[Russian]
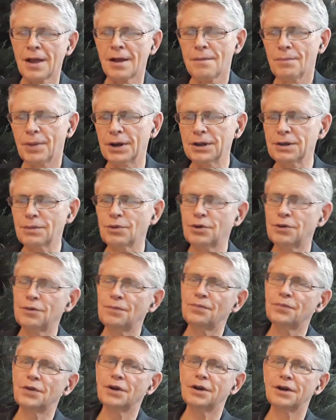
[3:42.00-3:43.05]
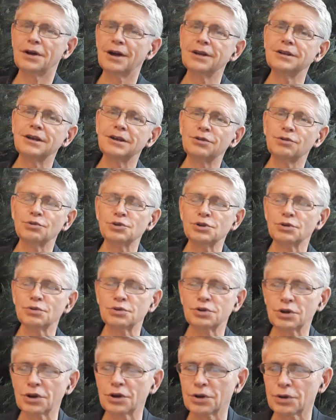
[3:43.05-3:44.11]
Поэтому э, это тоже
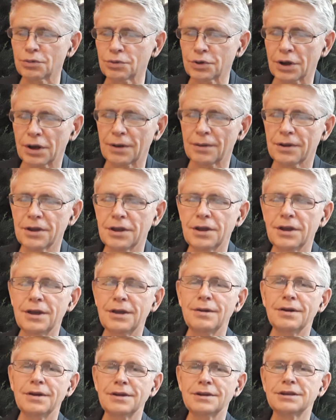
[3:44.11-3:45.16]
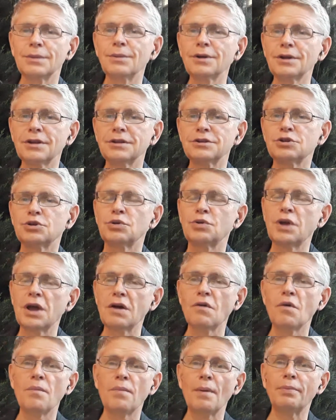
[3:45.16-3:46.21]
очень круто. И самое главное, что я
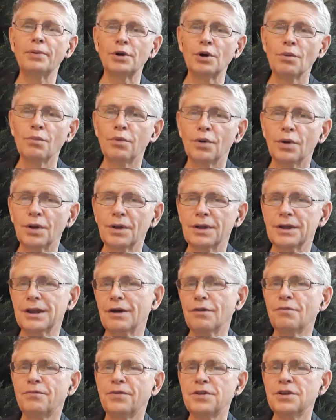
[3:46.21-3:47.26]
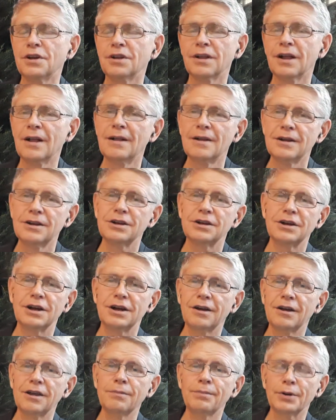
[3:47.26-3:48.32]
его попробовал, я увидел
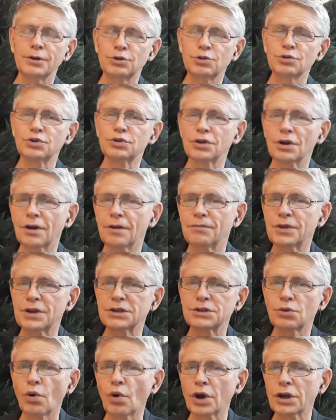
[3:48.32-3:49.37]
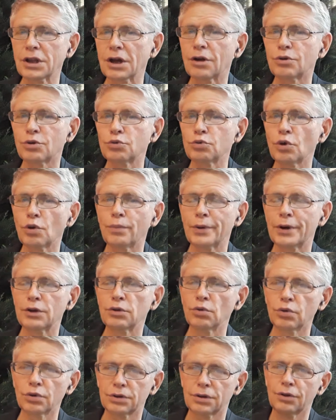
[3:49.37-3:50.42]
э, и почувствовал, насколько это крутой
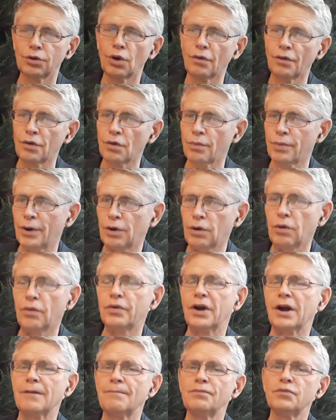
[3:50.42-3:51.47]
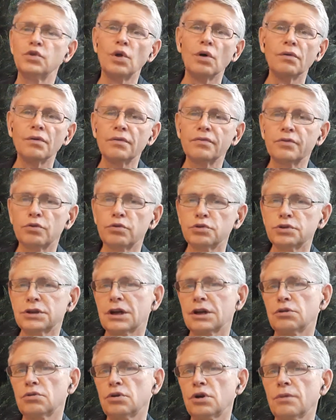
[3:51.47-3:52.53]
продукт. Новая упаковка, новый вкус,
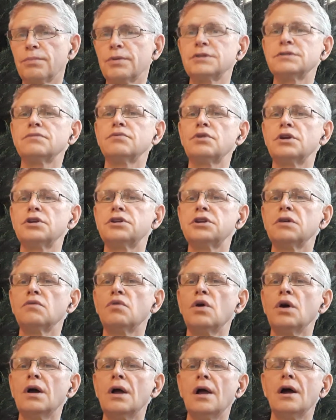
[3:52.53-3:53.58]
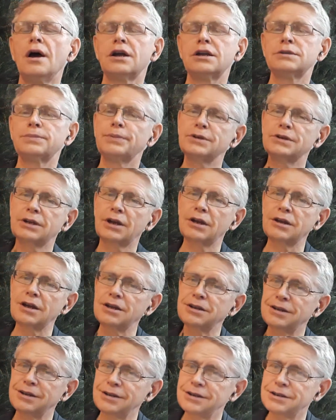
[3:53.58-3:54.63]
который позволит его
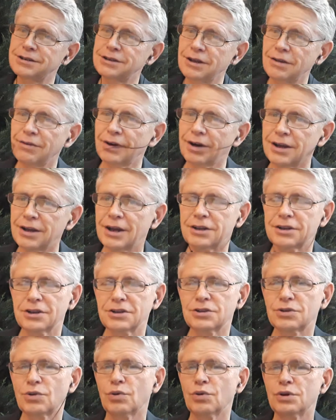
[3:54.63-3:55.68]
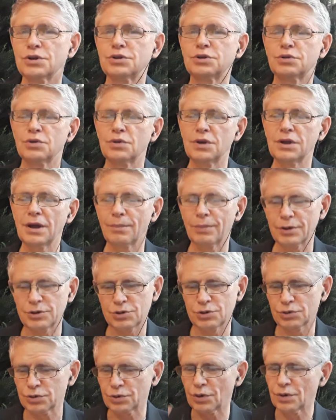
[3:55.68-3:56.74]
распространять с невероятной скоростью. И я
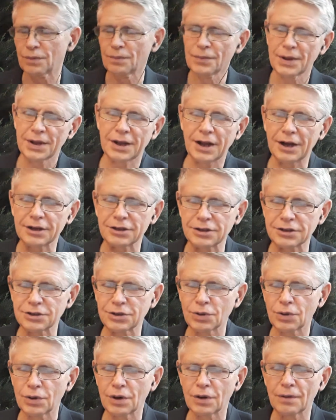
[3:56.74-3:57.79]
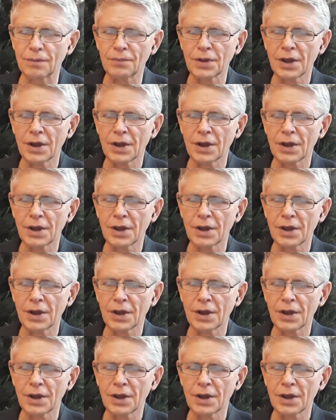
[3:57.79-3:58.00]
почувствовал, как это здорово.